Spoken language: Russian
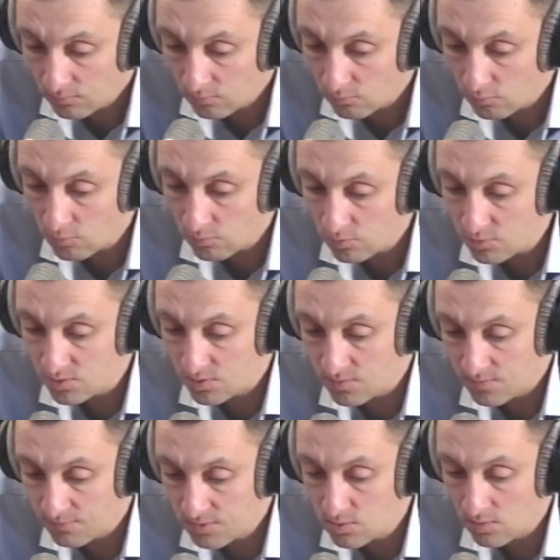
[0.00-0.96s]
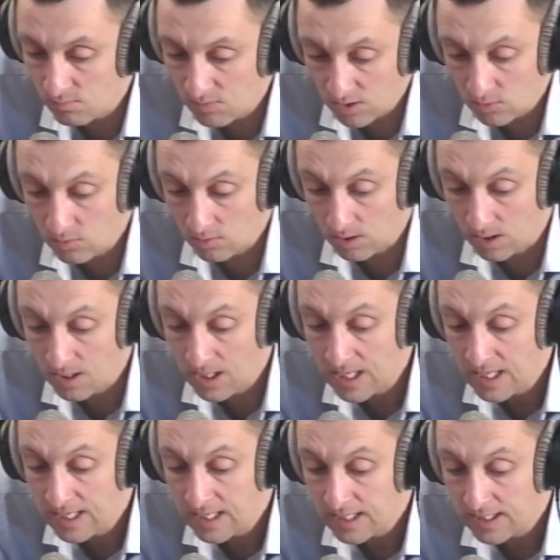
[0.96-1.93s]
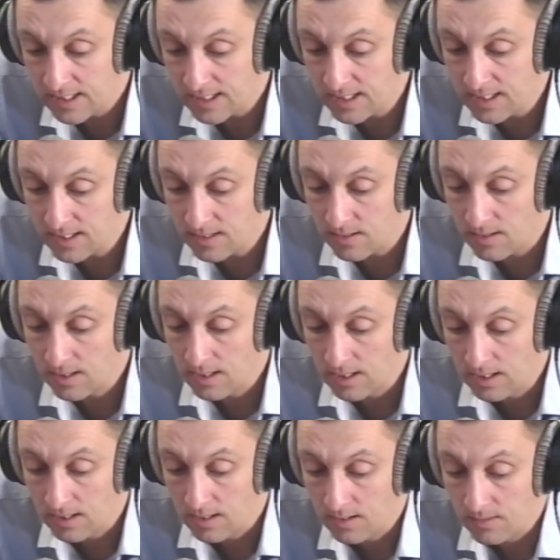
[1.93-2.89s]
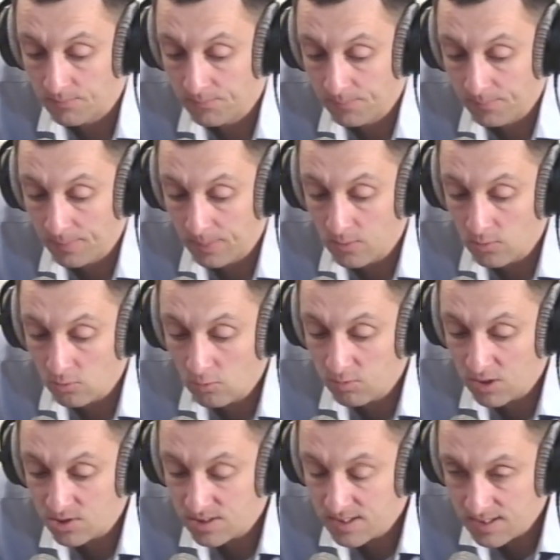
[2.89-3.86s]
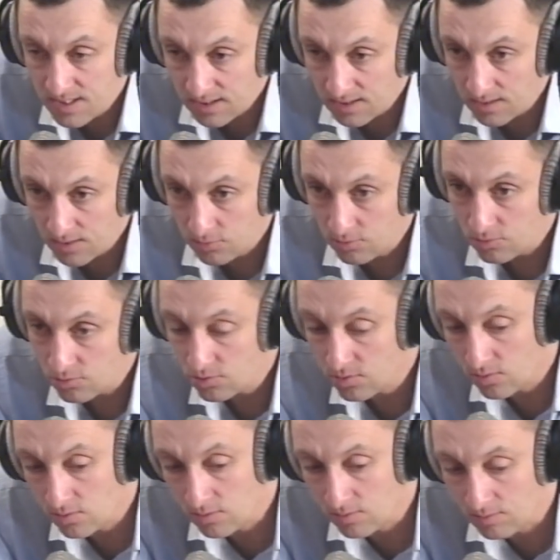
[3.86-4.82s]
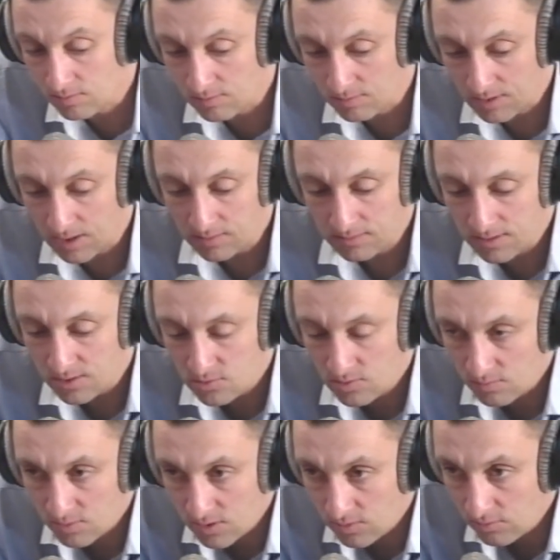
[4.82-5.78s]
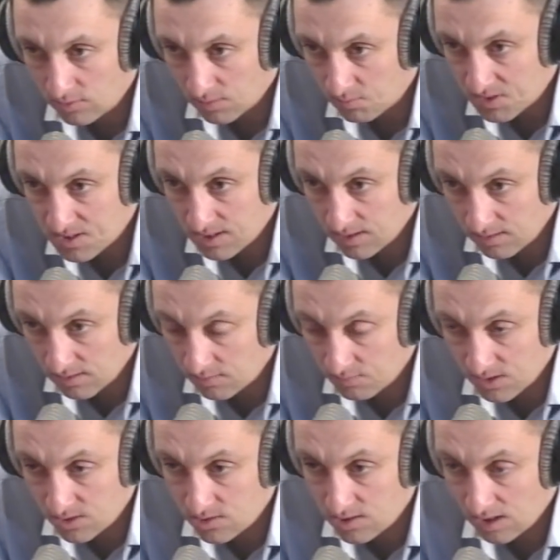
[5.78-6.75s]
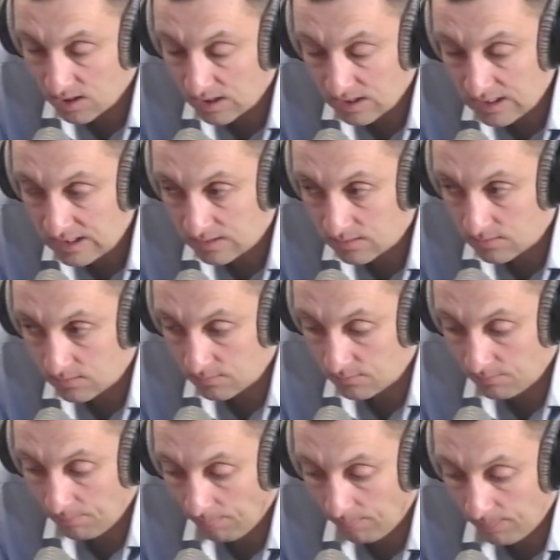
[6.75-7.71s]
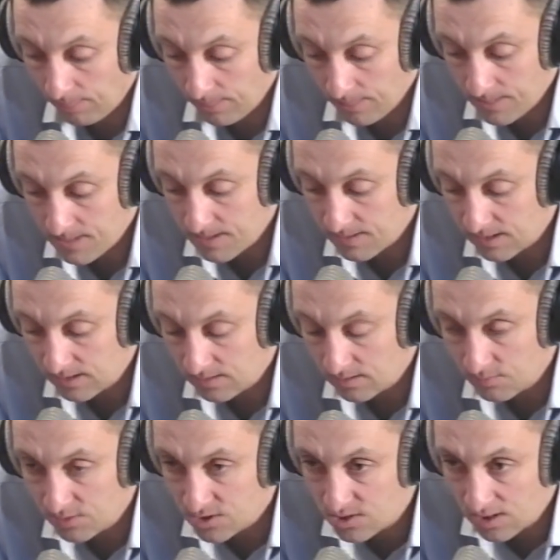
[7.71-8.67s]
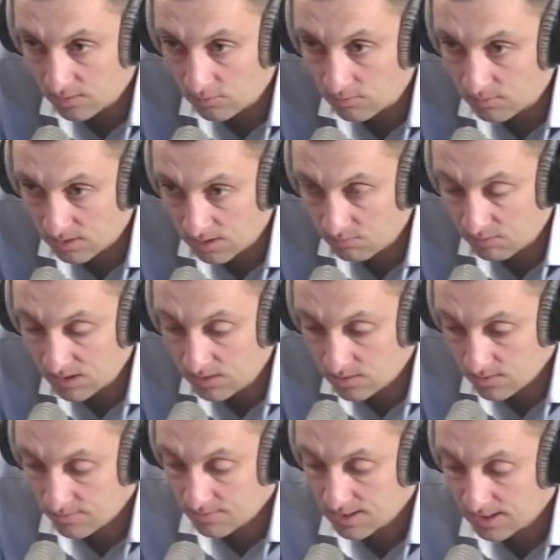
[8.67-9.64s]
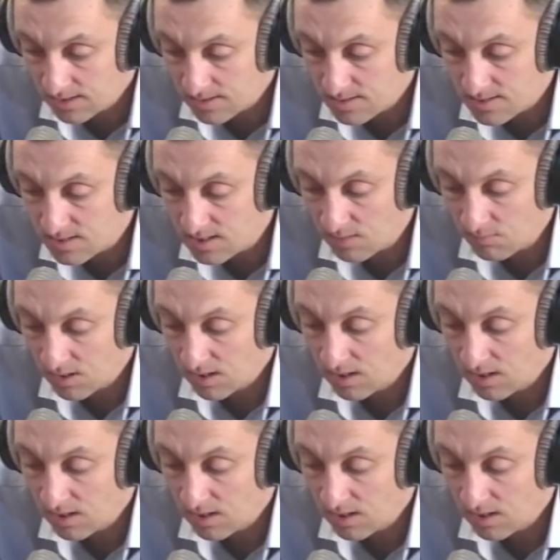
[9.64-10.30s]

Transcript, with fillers: очень весомая доля. И но образ жизни это не то, что э, как должно быть какое-то постоянное напряжение. Нет, эм, это напряжение долго не поддержится. Это система